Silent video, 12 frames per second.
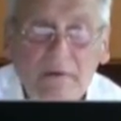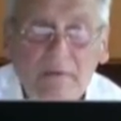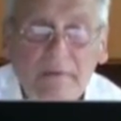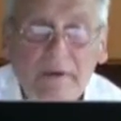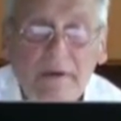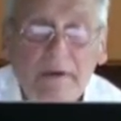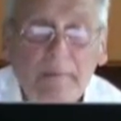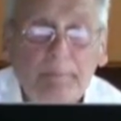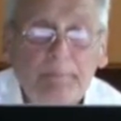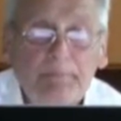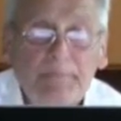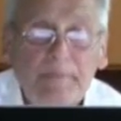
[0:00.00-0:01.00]
Naja.
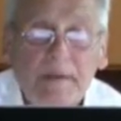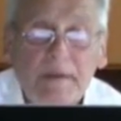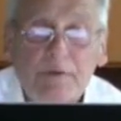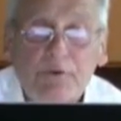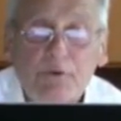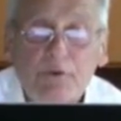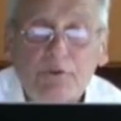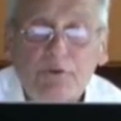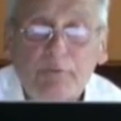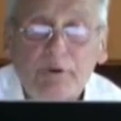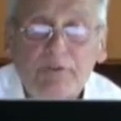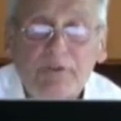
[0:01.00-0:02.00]
Der
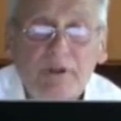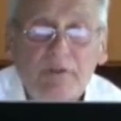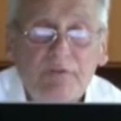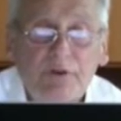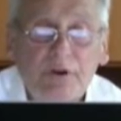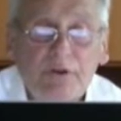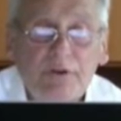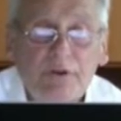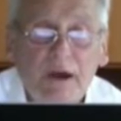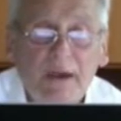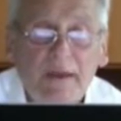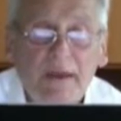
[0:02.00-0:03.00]
türkische Präsident
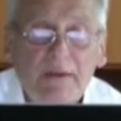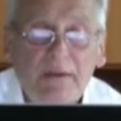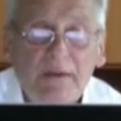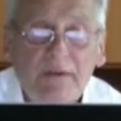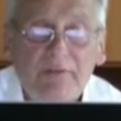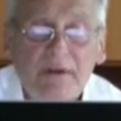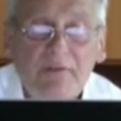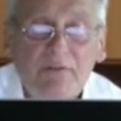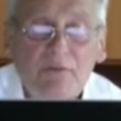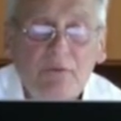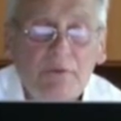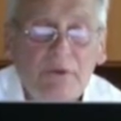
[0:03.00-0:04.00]
forderte ein Ende der
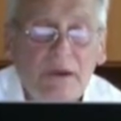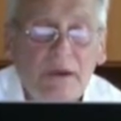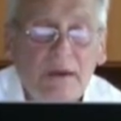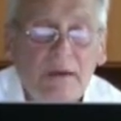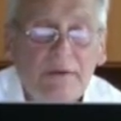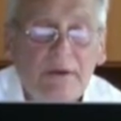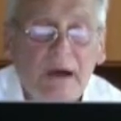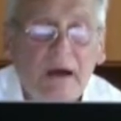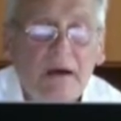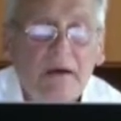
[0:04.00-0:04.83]
Sanktionen gegen Katar.